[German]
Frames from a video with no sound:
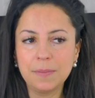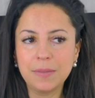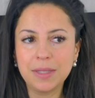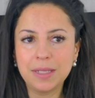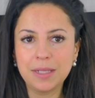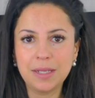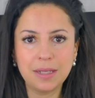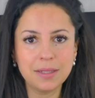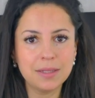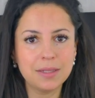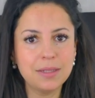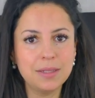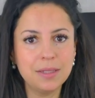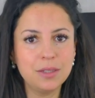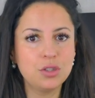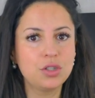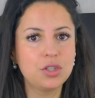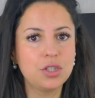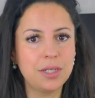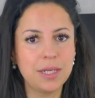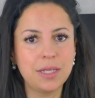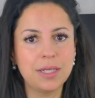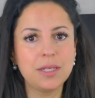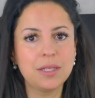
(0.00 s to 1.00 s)
das nicht
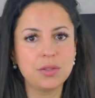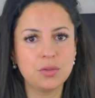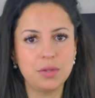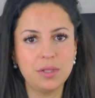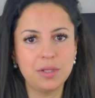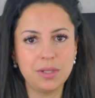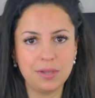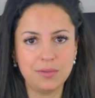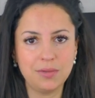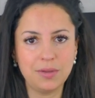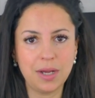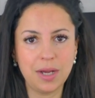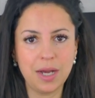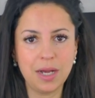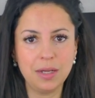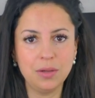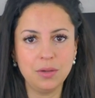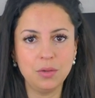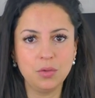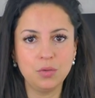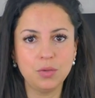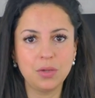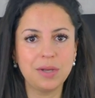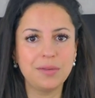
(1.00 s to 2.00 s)
ständig zu
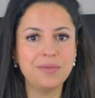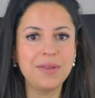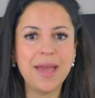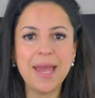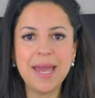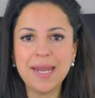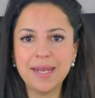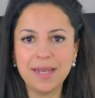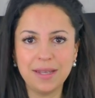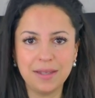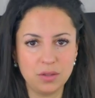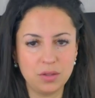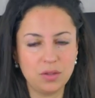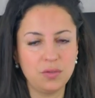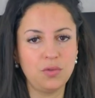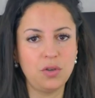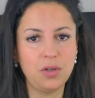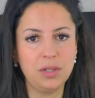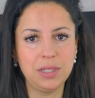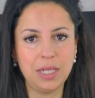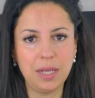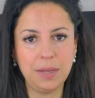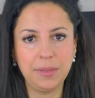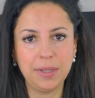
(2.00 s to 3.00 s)
hinterfragen oder verändern zu
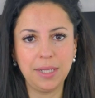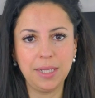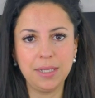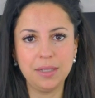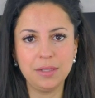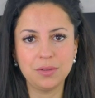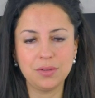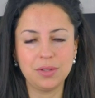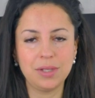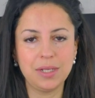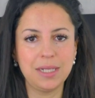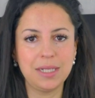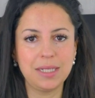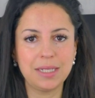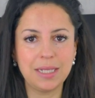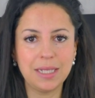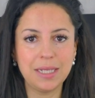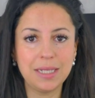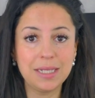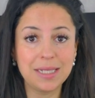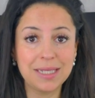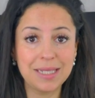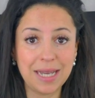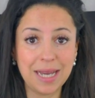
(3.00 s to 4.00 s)
wollen am Kind, sondern das
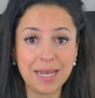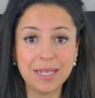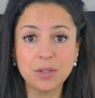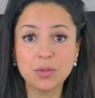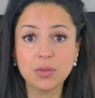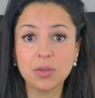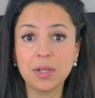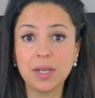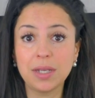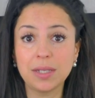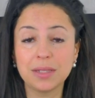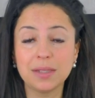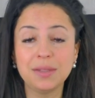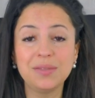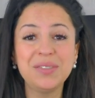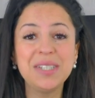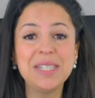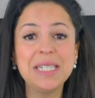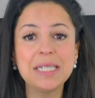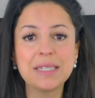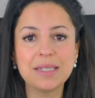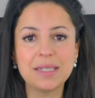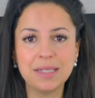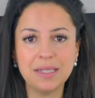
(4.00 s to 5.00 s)
Kind sein zu lassen,
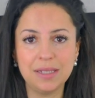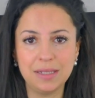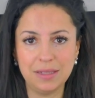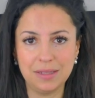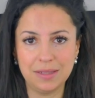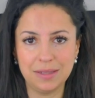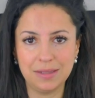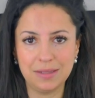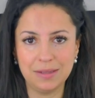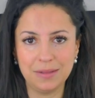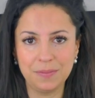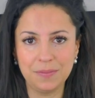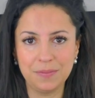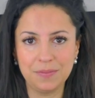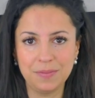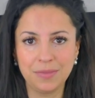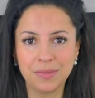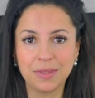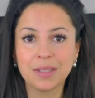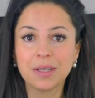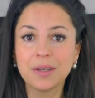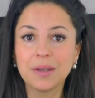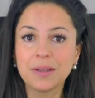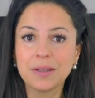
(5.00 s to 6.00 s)
wie es ist.
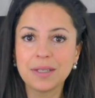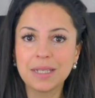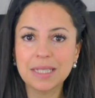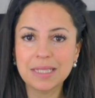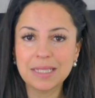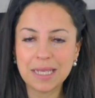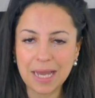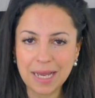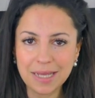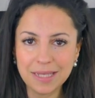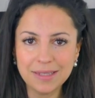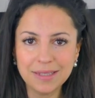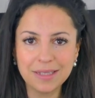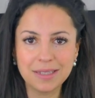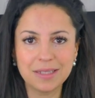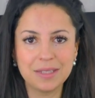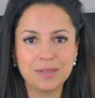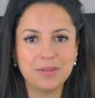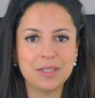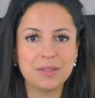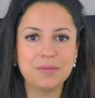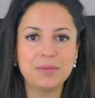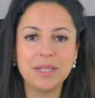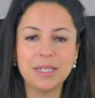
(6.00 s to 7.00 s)
Das
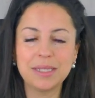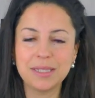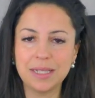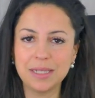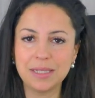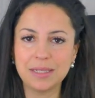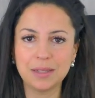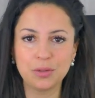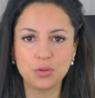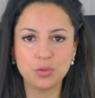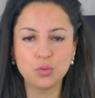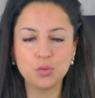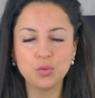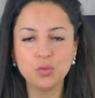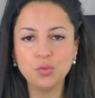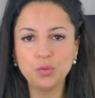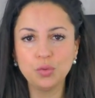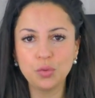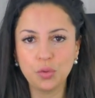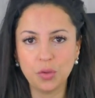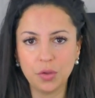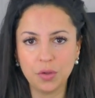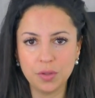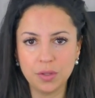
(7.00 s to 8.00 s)
Einzige, was wir als Eltern
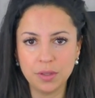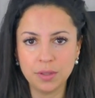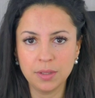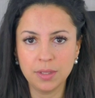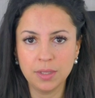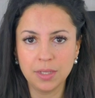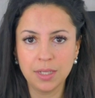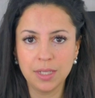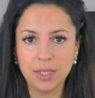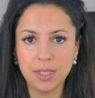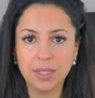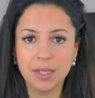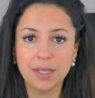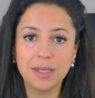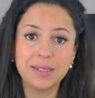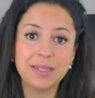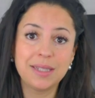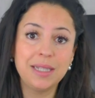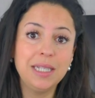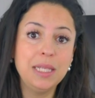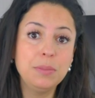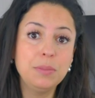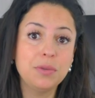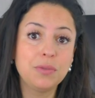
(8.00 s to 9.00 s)
tun können,
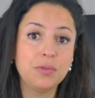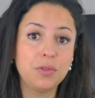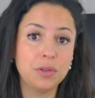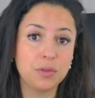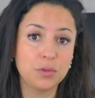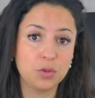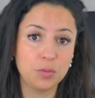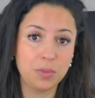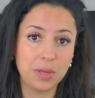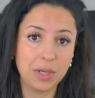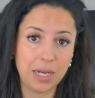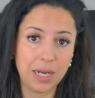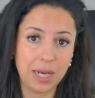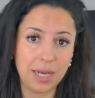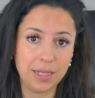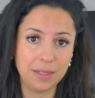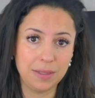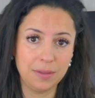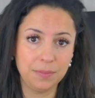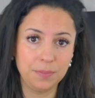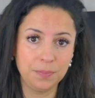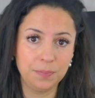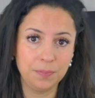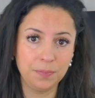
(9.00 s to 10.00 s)
ist liebevoll zu
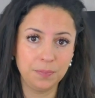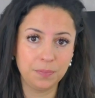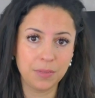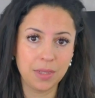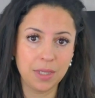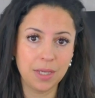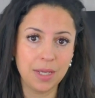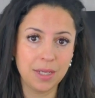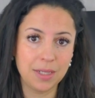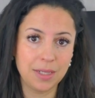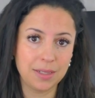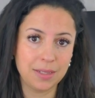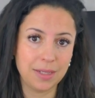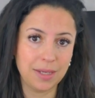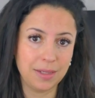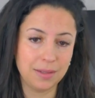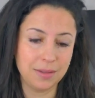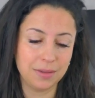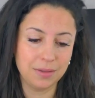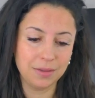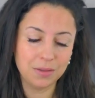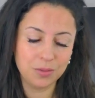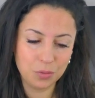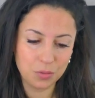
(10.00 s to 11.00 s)
begleiten. Das
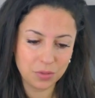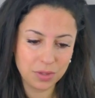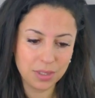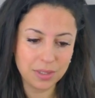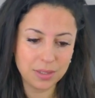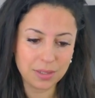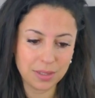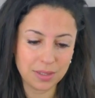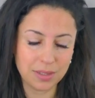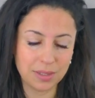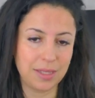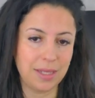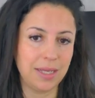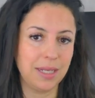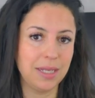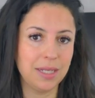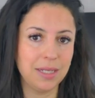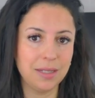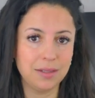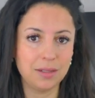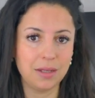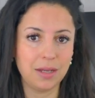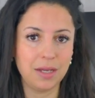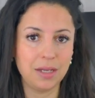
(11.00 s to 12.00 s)
heißt, du siehst, dass dein
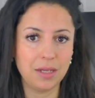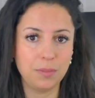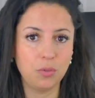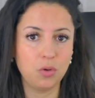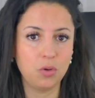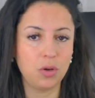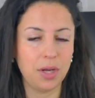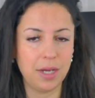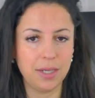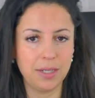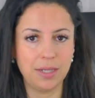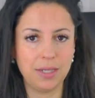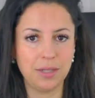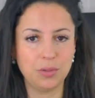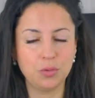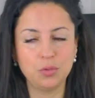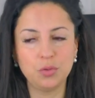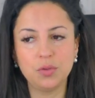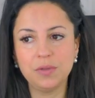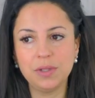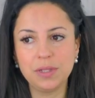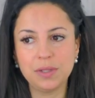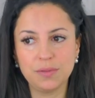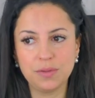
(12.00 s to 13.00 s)
Kind eine Blockade hat
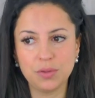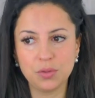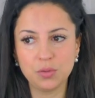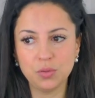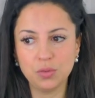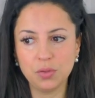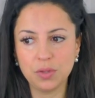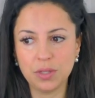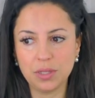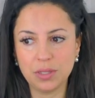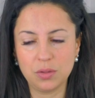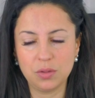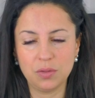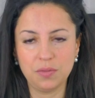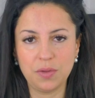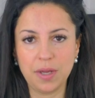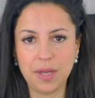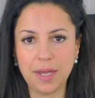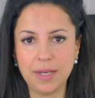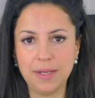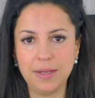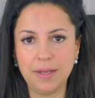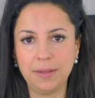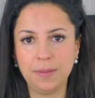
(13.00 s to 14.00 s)
und du willst versuchen, es zu
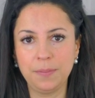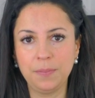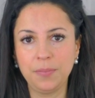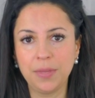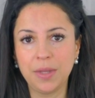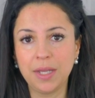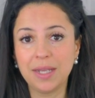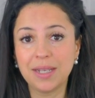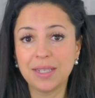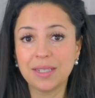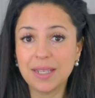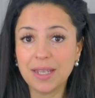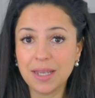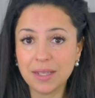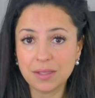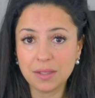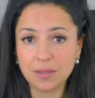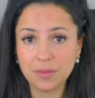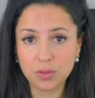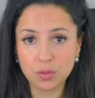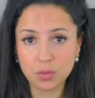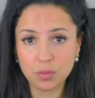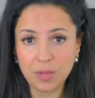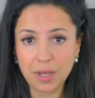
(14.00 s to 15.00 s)
verändern. Das
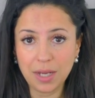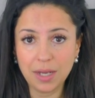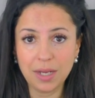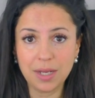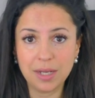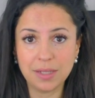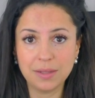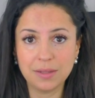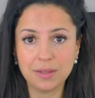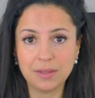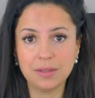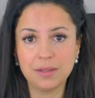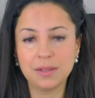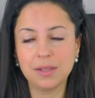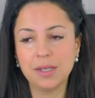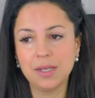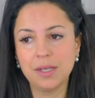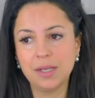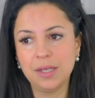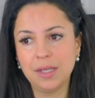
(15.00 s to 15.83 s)
Erste, was du machen kannst,